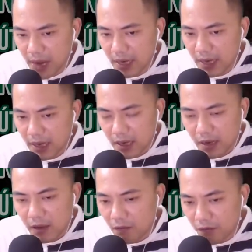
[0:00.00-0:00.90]
Vì anh
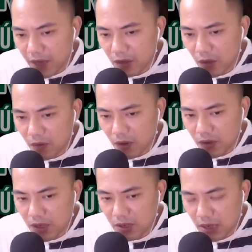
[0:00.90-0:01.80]
Tùng còn chưa tỉnh,
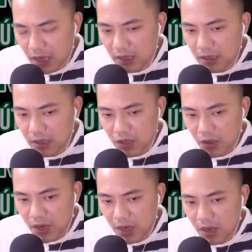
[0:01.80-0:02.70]
cho nên ông
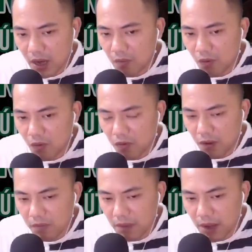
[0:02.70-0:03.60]
cụ Phong bảo ông
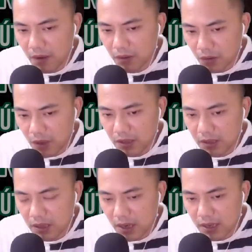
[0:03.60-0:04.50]
Tuân ở nhà
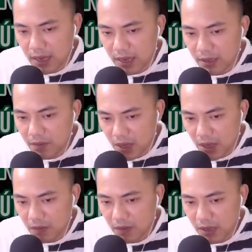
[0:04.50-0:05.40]
chăm sóc,
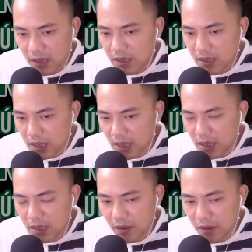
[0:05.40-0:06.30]
chỉ dẫn theo ông Nhật
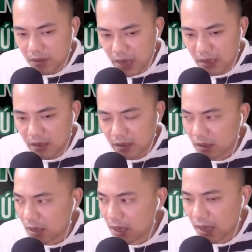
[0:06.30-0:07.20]
đi theo thầy
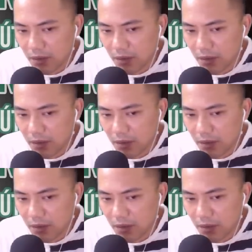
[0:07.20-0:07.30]
Minh.